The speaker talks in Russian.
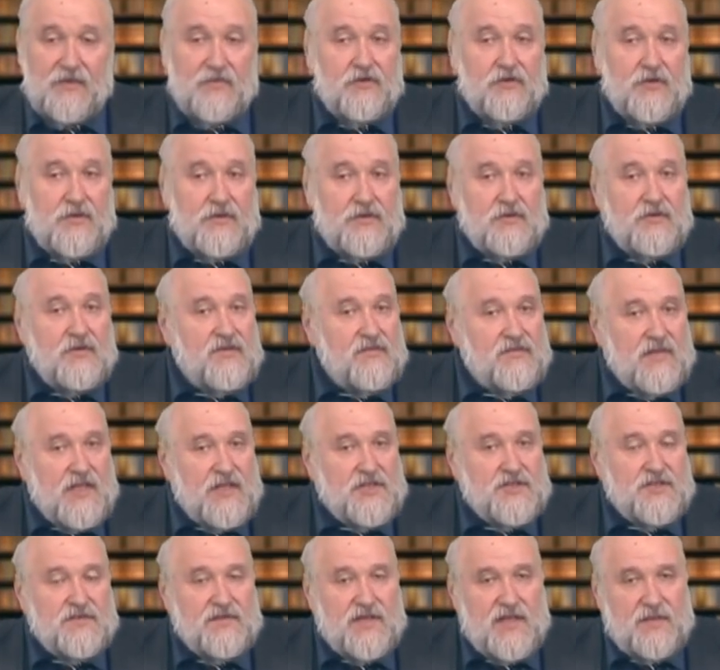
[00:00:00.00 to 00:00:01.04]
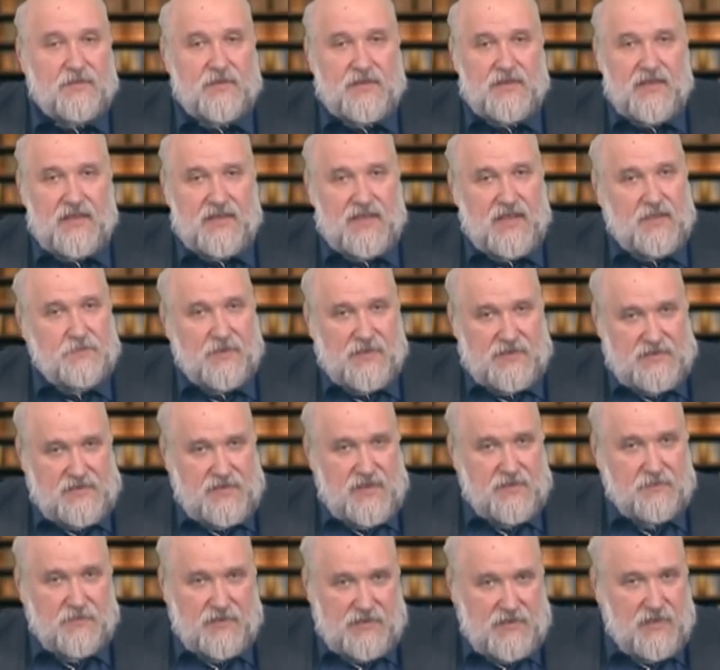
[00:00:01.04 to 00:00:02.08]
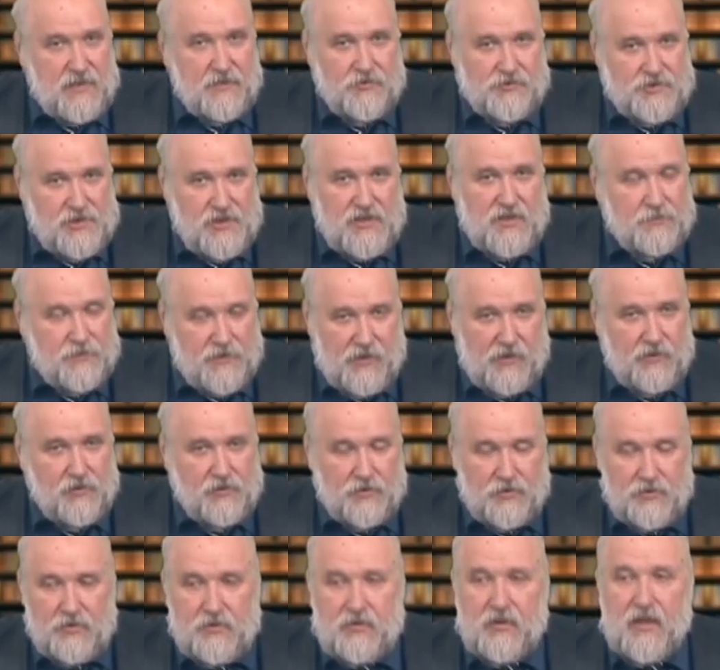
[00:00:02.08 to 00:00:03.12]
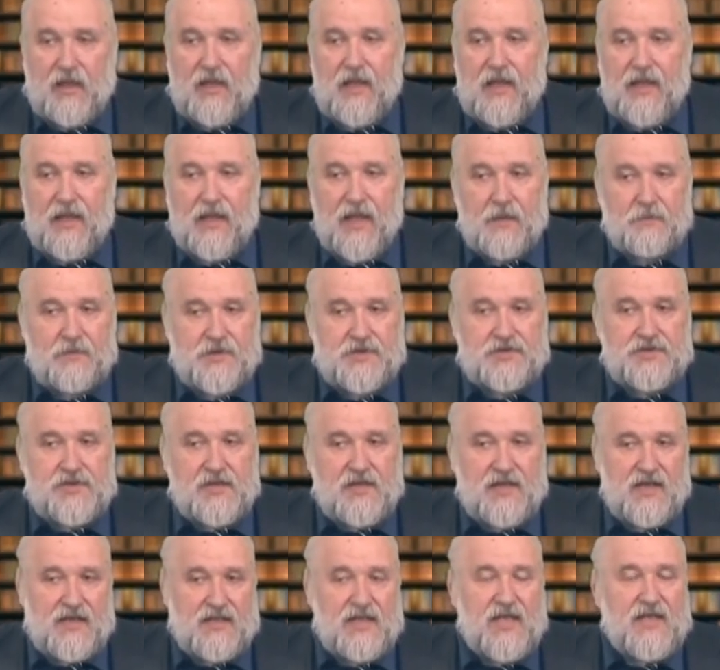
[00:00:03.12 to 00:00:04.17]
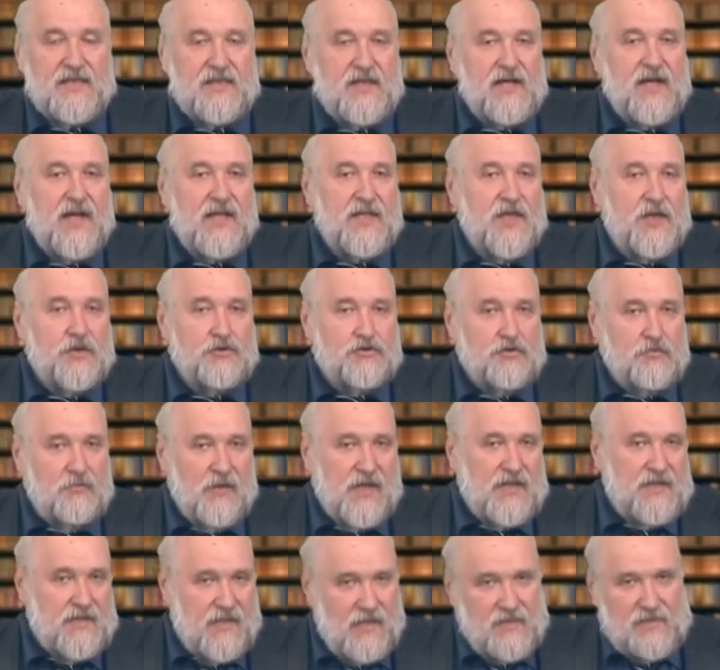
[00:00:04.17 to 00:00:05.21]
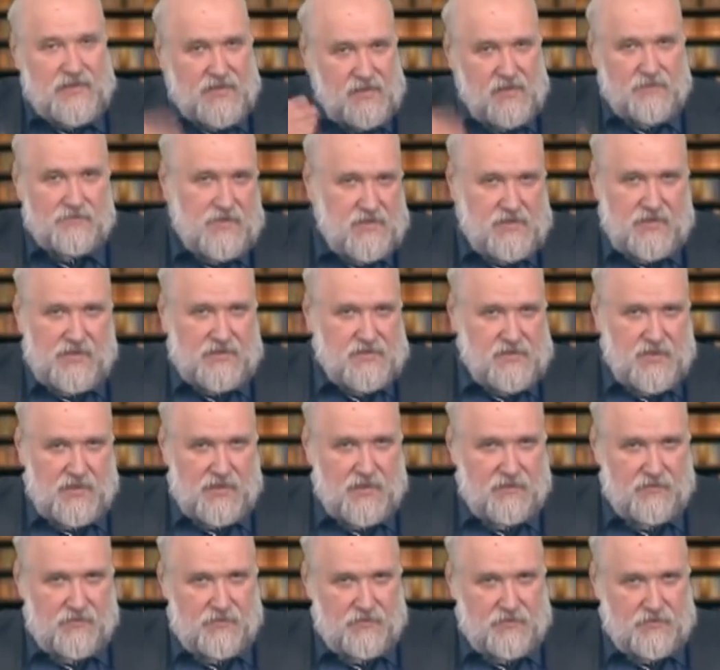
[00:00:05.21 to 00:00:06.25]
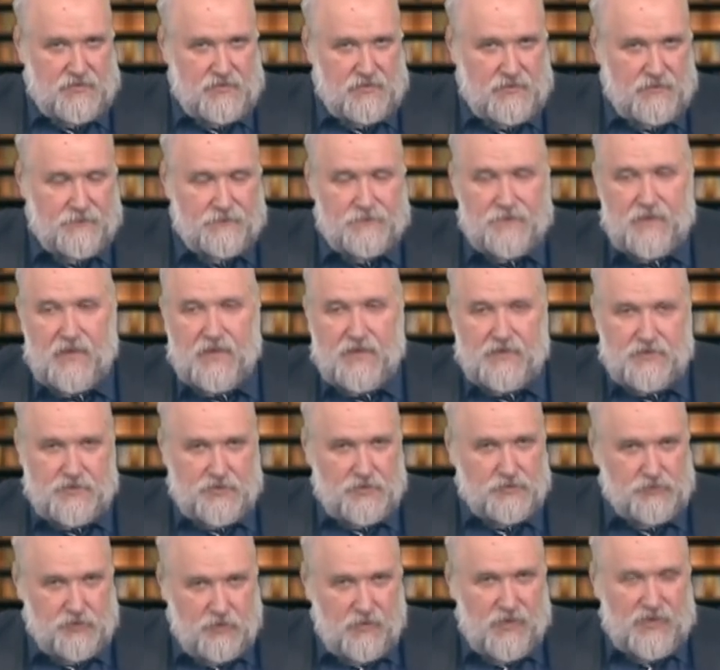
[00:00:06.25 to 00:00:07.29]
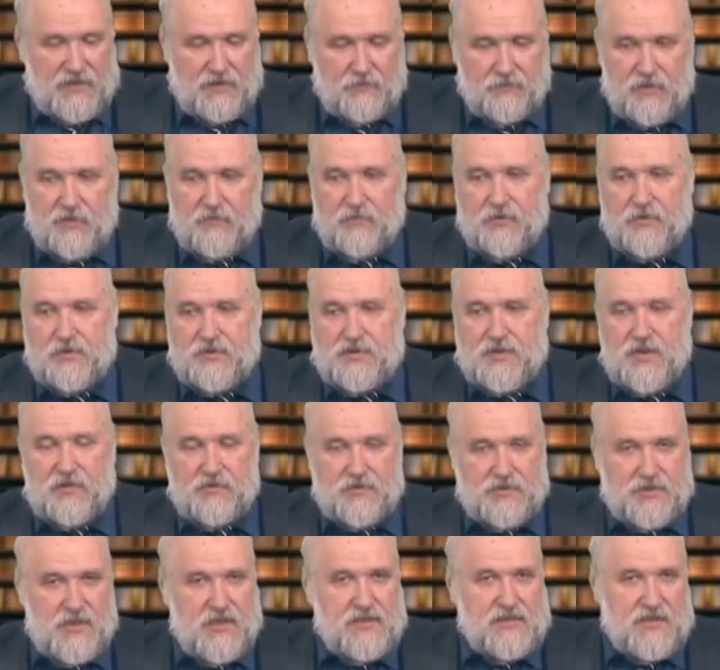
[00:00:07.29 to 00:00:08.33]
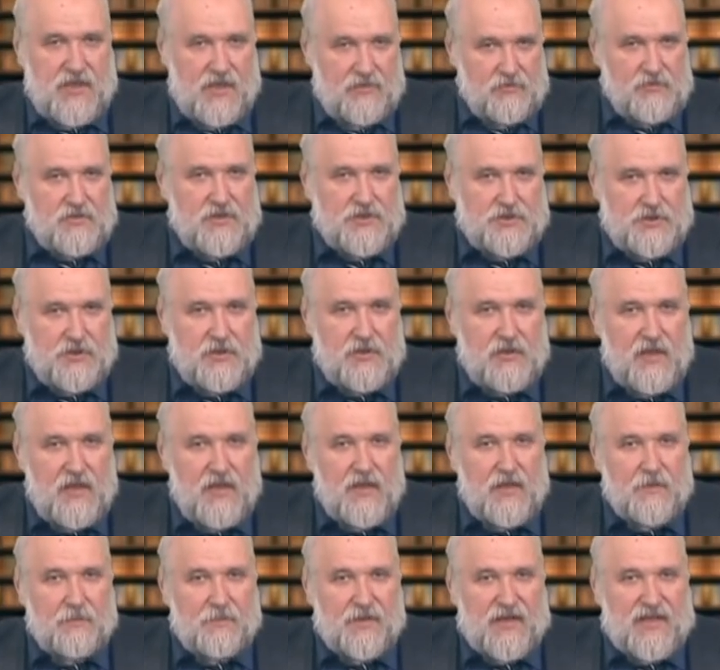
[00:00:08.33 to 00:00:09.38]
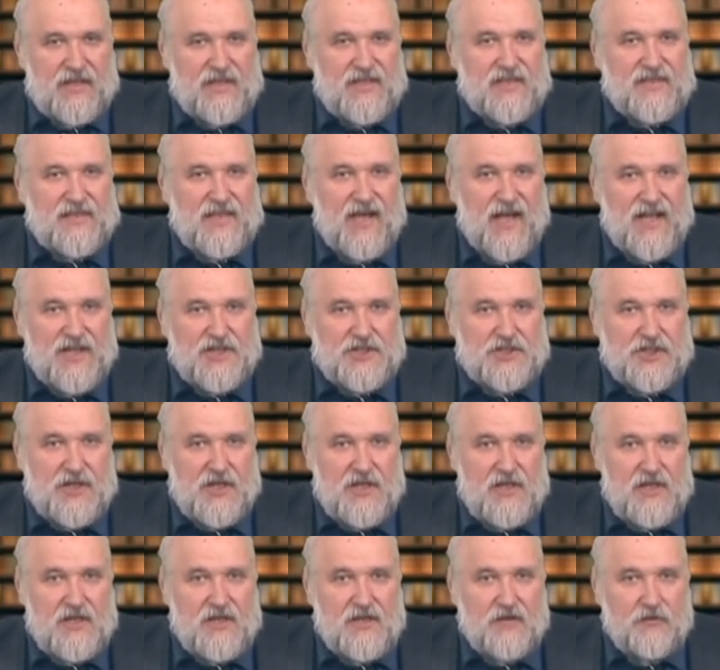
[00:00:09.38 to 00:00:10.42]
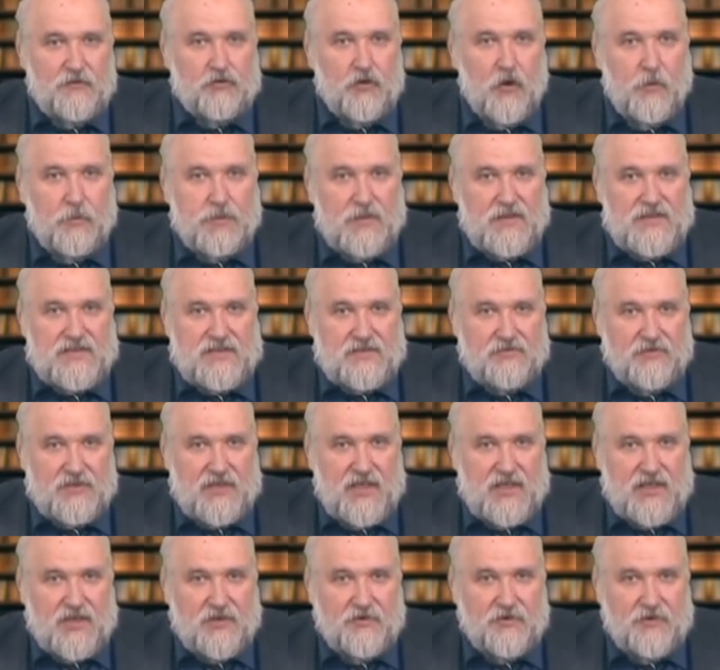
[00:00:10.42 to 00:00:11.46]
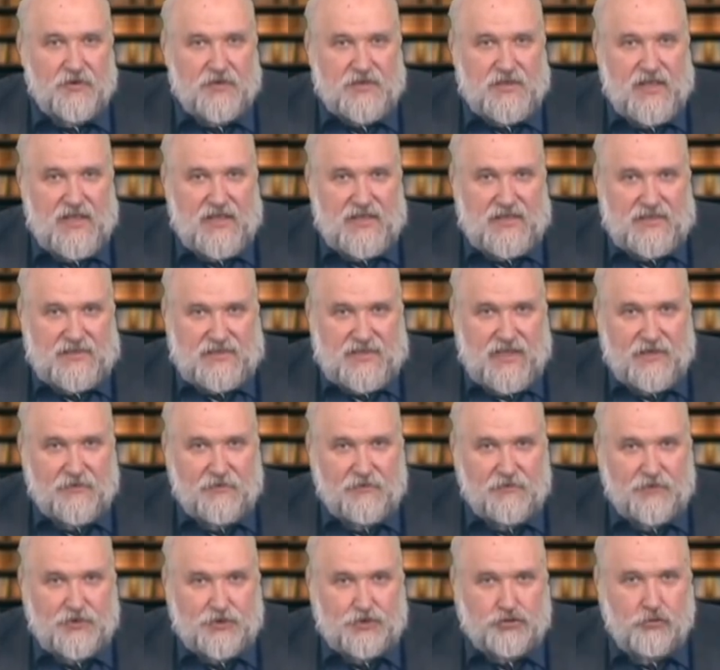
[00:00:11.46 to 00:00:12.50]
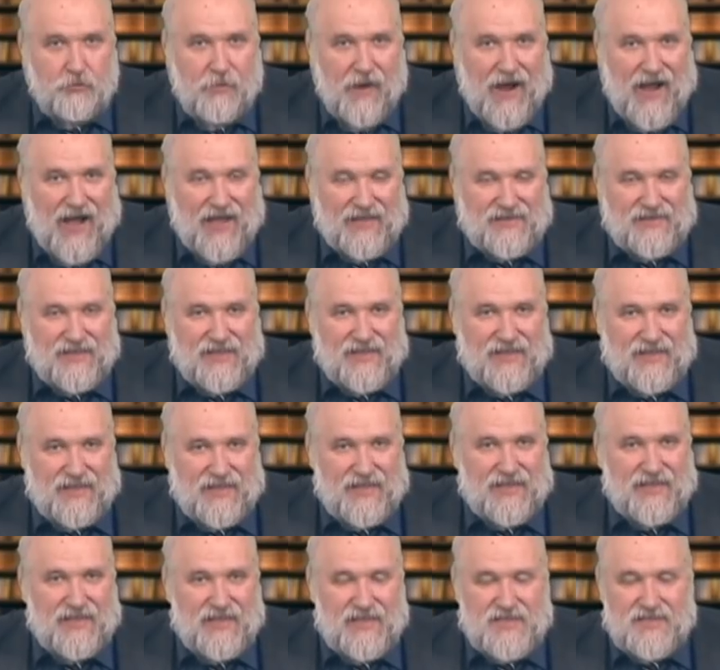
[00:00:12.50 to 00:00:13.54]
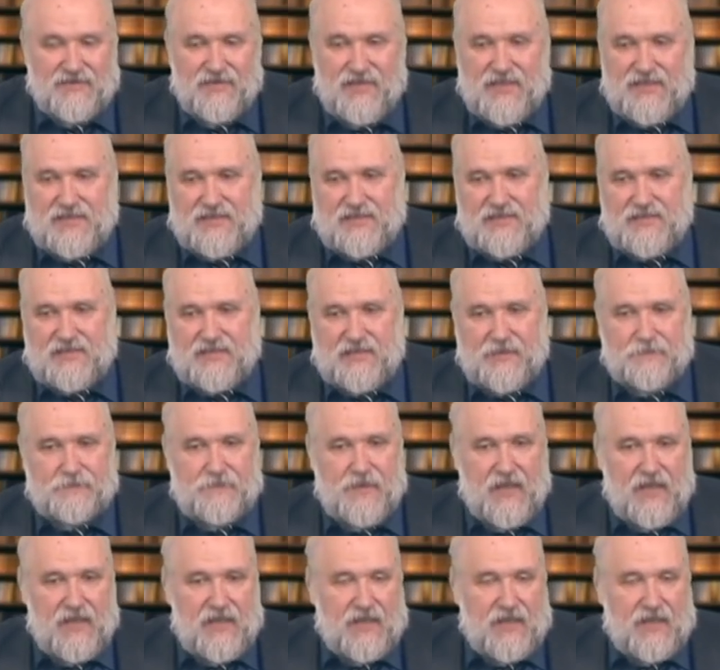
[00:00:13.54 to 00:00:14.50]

Вот. Но вот в наше время такие простые модели уже не проходят. И обычно, когда я нагоняю туман, я на этом месте останавливаюсь, чтобы тумана было больше. А вот сейчас я вот решил пройти дальше, в область вот этого вот самого тумана и неизвестности.